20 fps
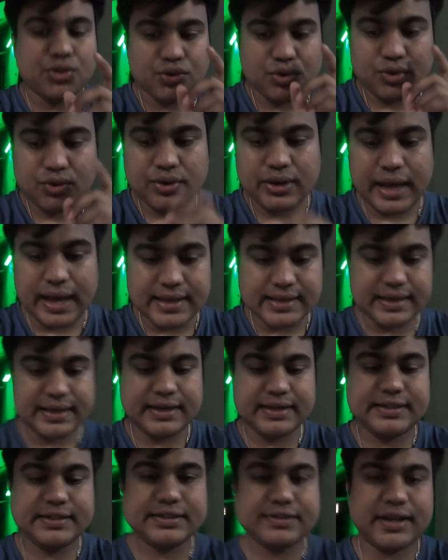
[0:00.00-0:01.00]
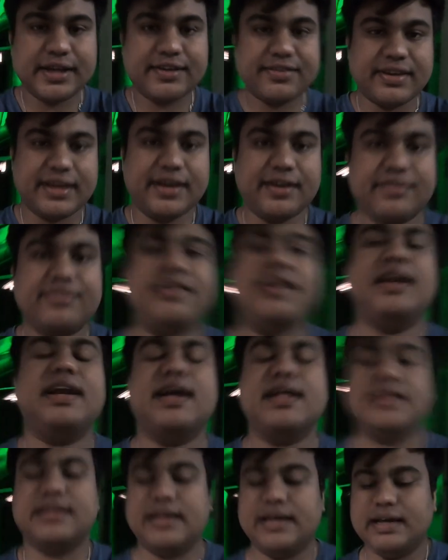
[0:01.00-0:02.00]
तो एक चीज़ एक एयर फिलर
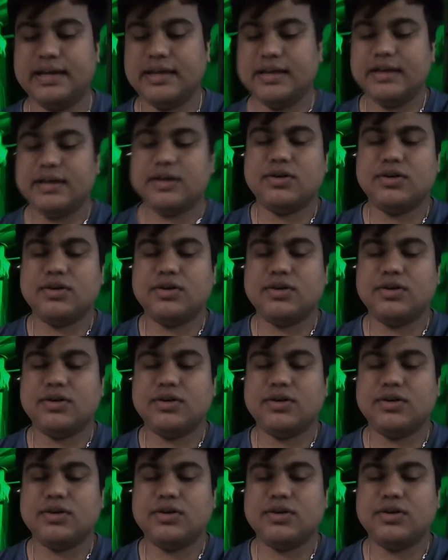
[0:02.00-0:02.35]
आता है